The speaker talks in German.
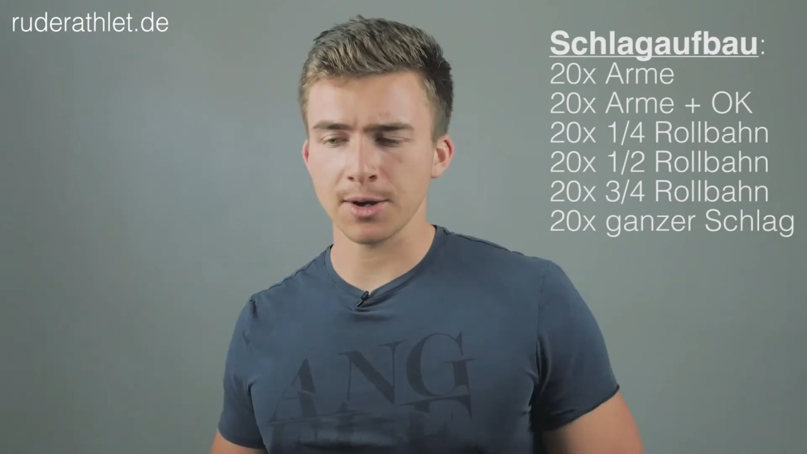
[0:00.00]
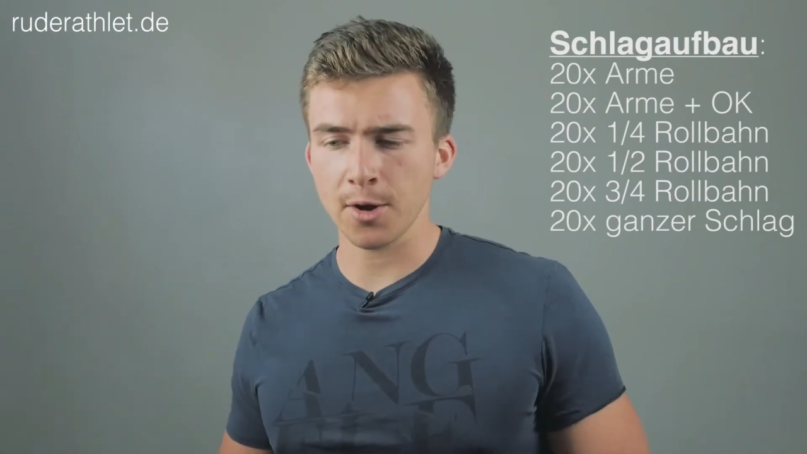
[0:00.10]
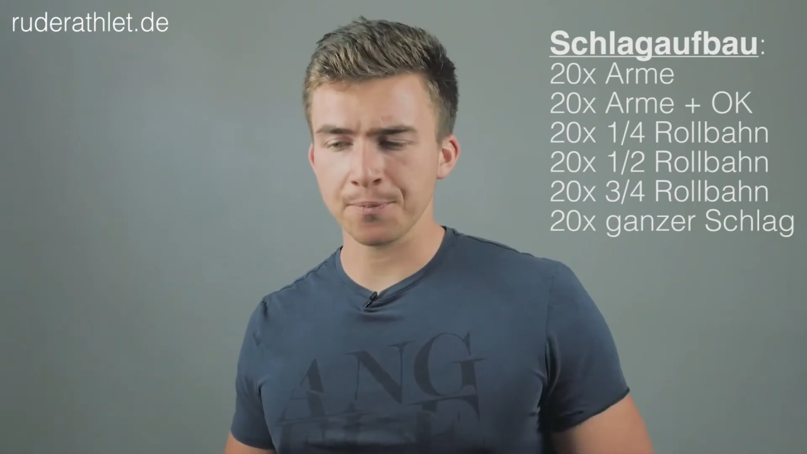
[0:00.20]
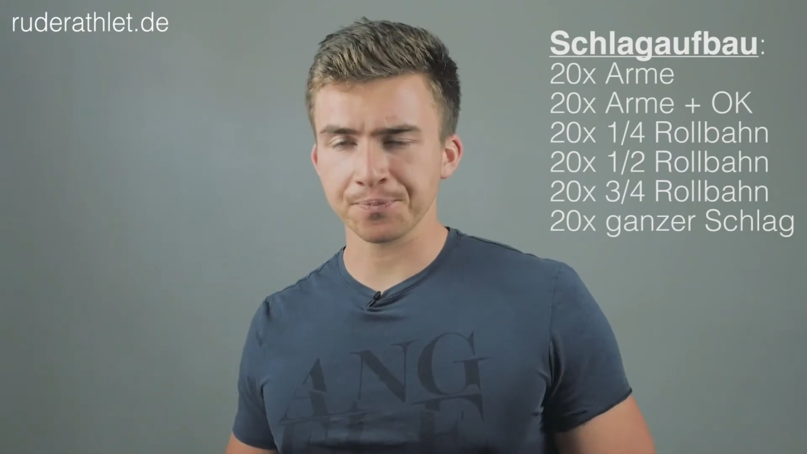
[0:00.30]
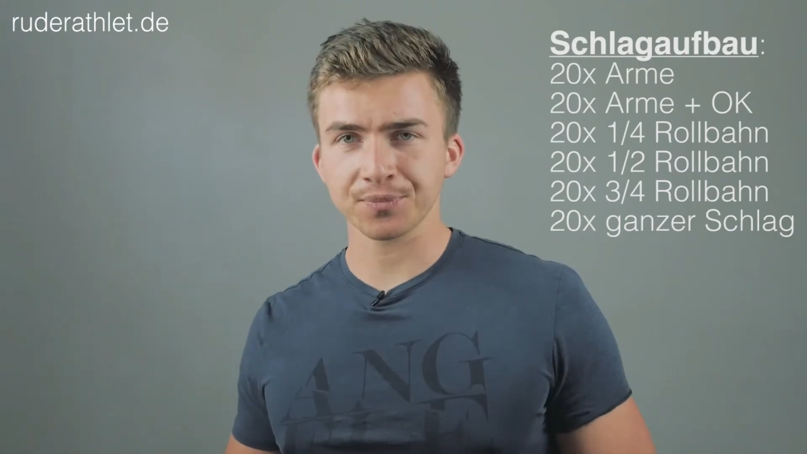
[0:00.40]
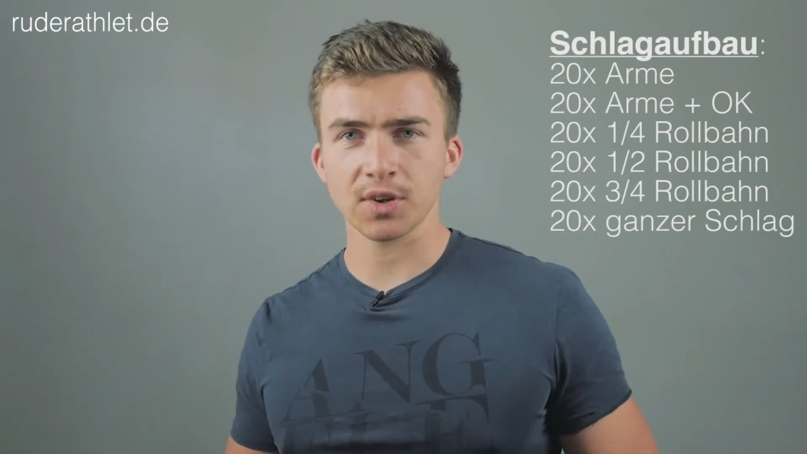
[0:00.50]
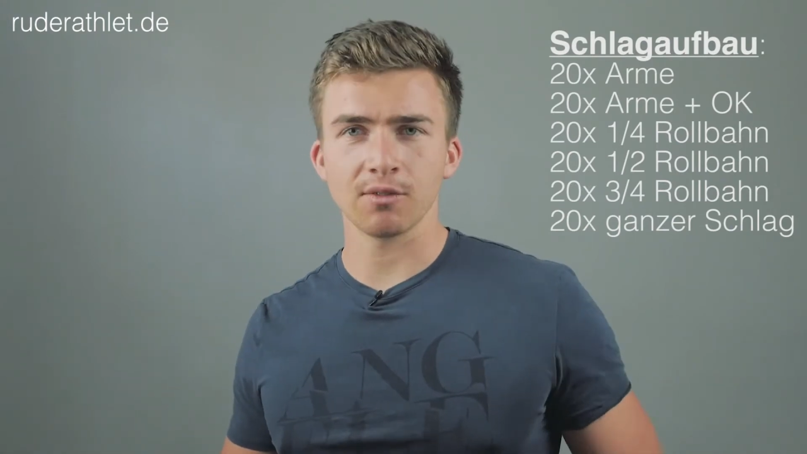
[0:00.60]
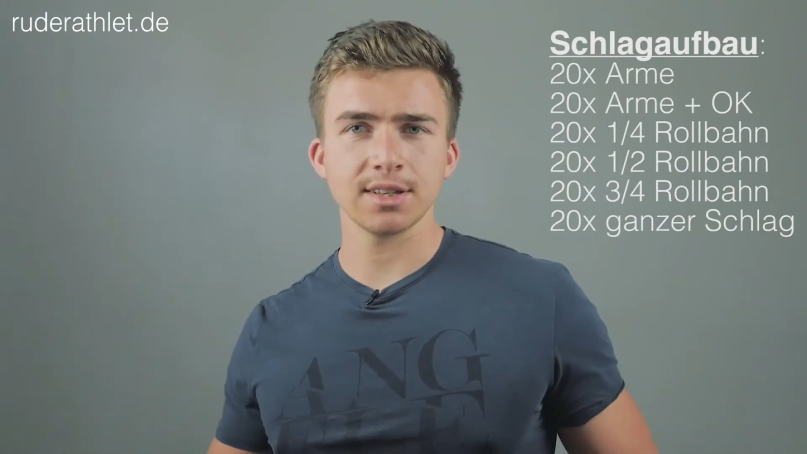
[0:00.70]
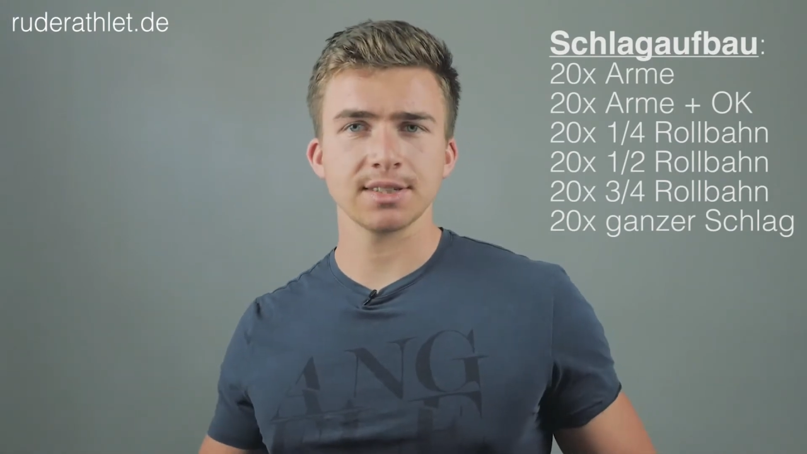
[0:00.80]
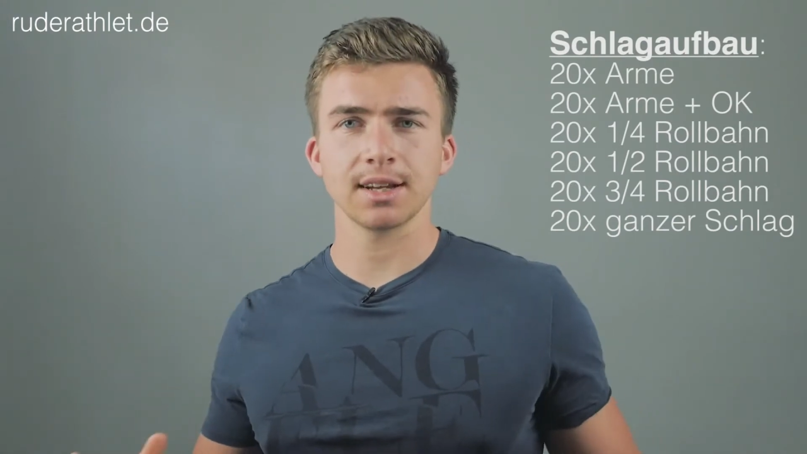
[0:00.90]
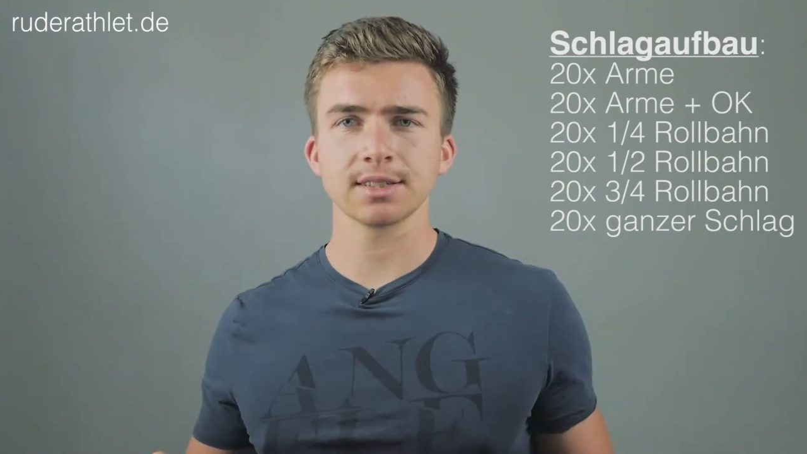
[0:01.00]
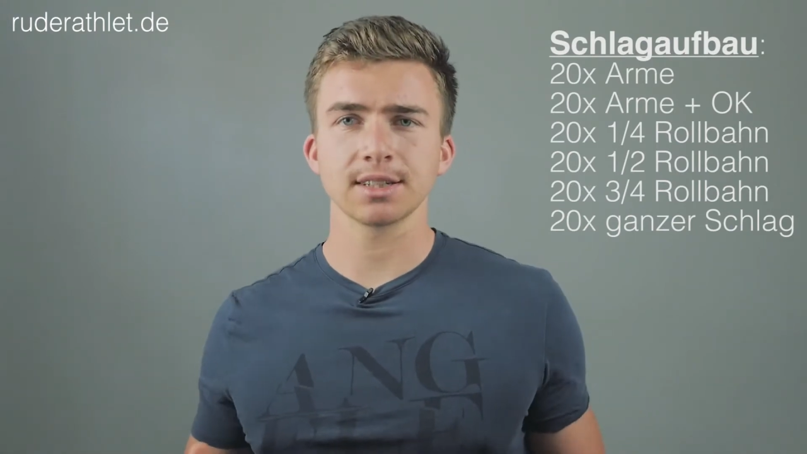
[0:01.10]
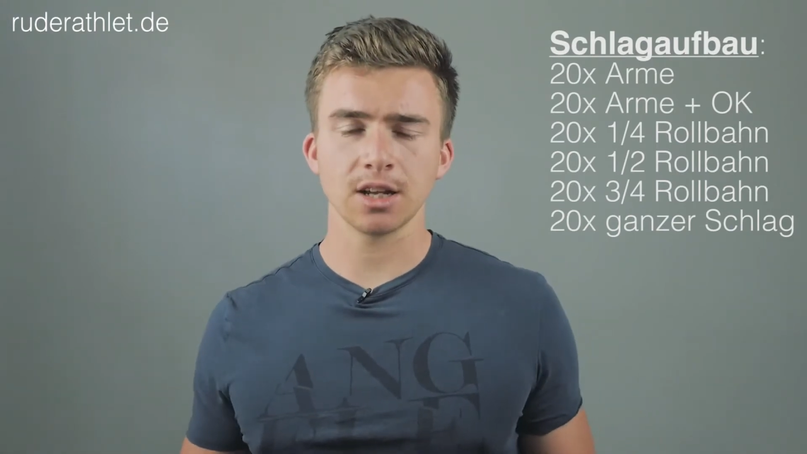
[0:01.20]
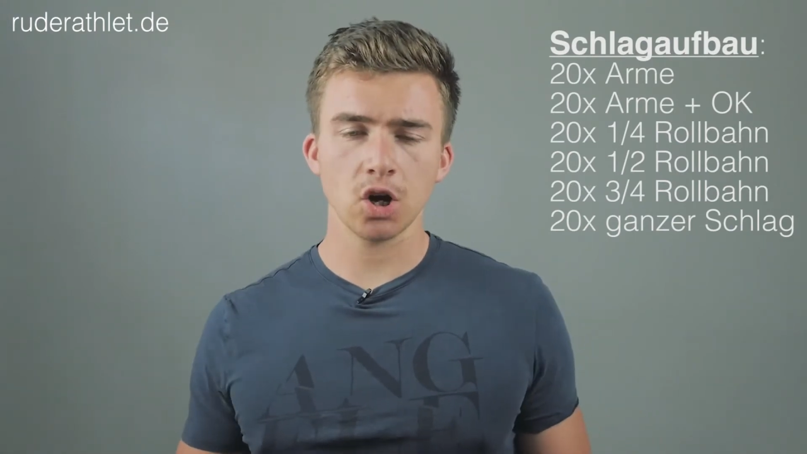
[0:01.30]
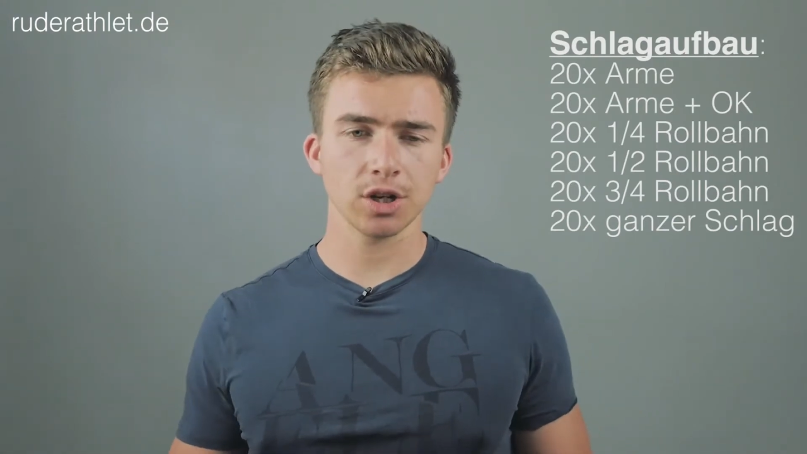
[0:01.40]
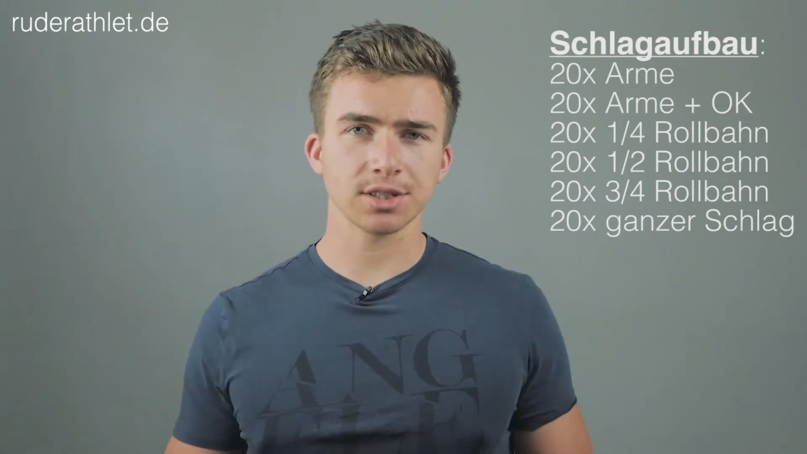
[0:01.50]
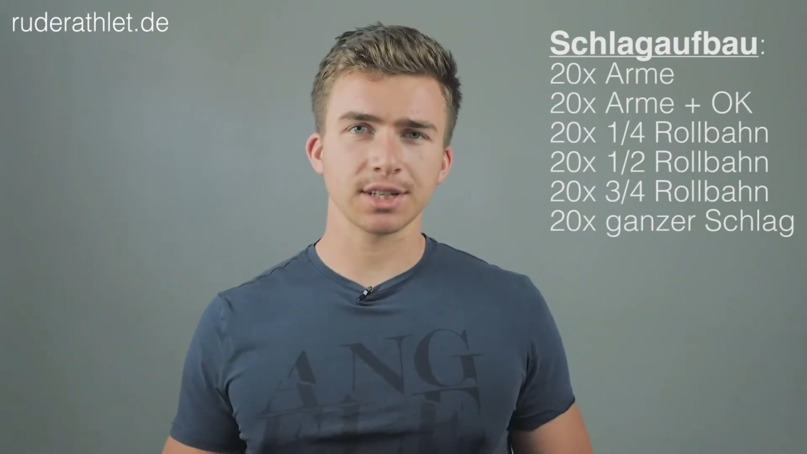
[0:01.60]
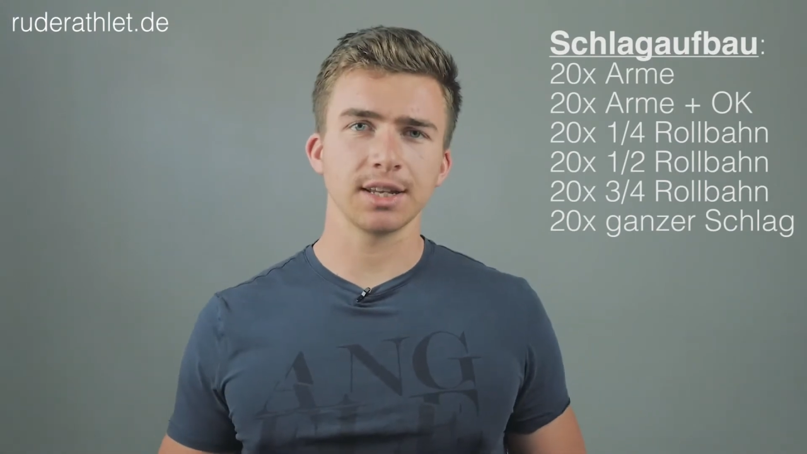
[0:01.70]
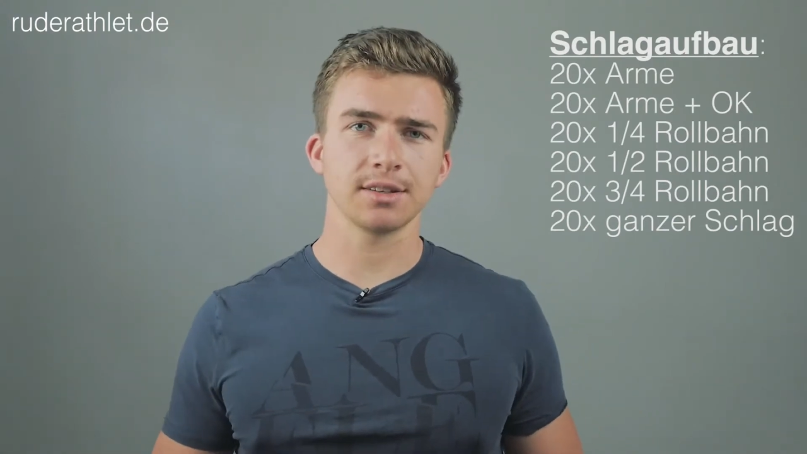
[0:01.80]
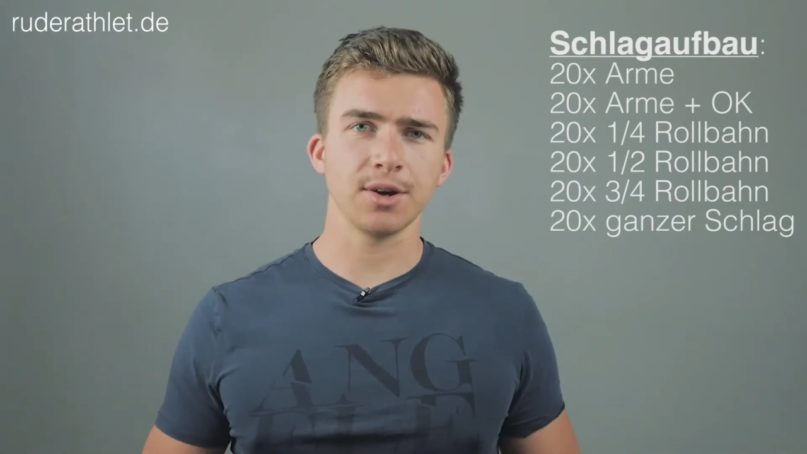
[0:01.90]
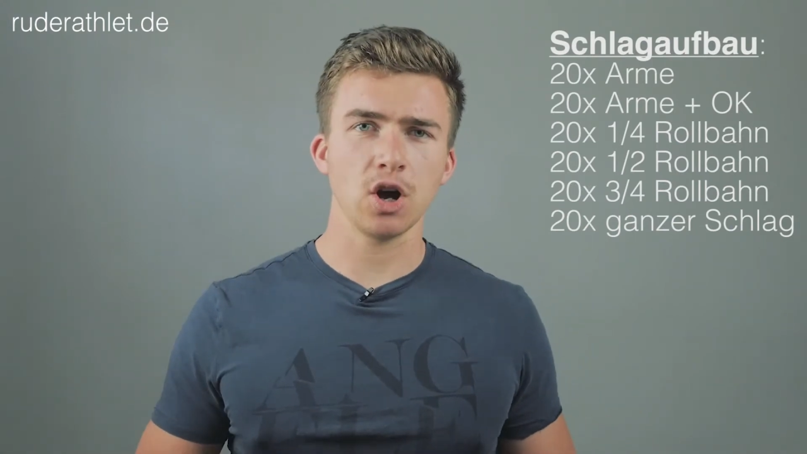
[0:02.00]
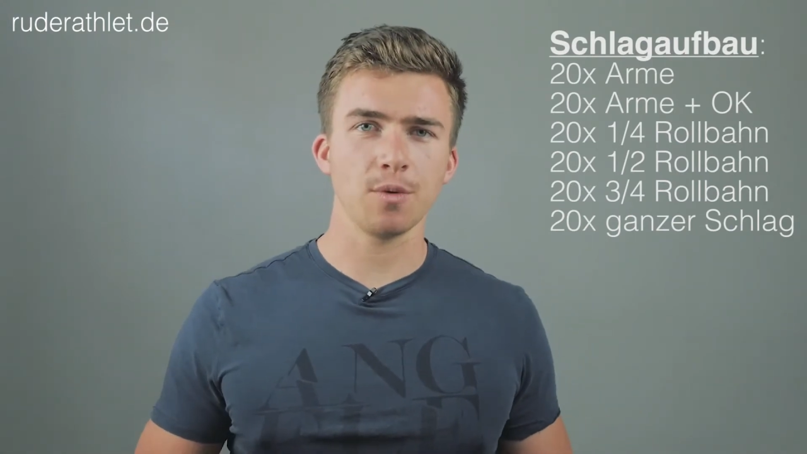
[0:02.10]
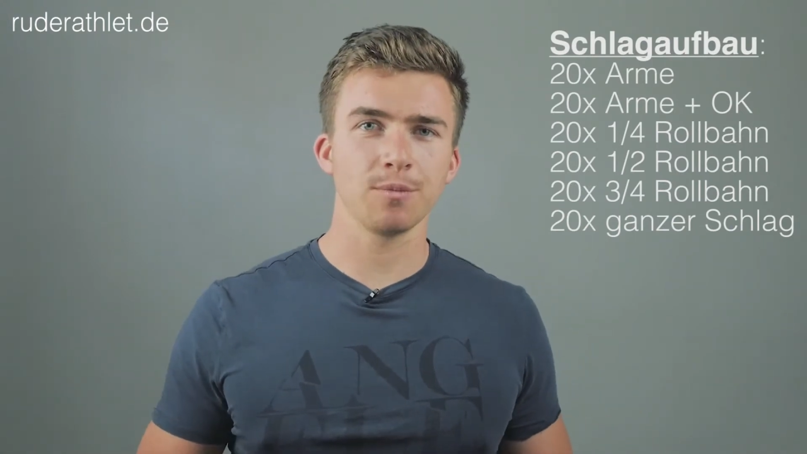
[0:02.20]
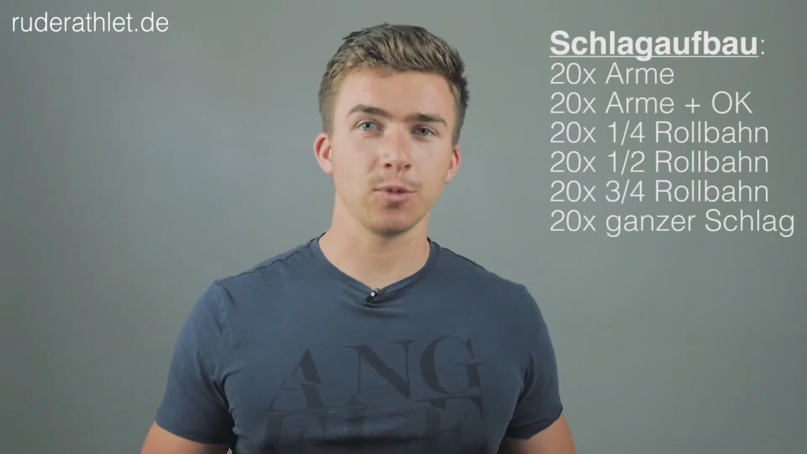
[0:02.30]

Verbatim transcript: Ähm, weißt ja ganz genau, das geht, ähm,